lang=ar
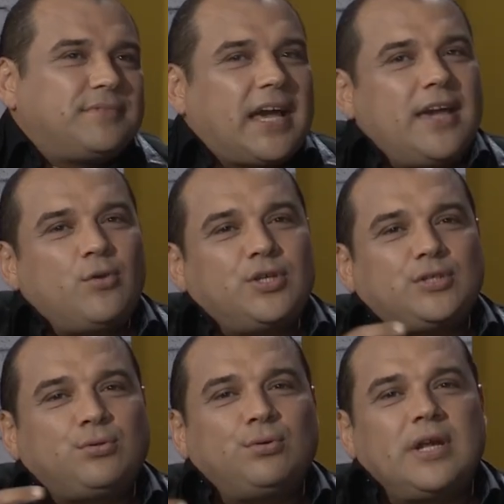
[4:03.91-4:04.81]
نغيروا ديك
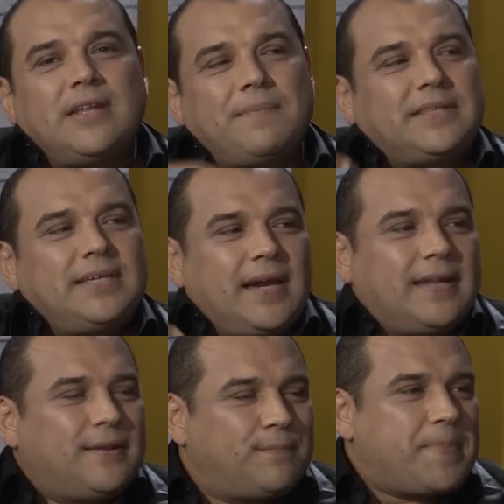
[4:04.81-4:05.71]
الصوره النمطيه
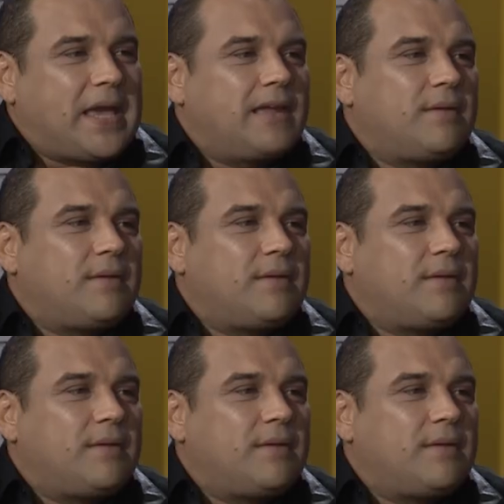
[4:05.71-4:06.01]
على على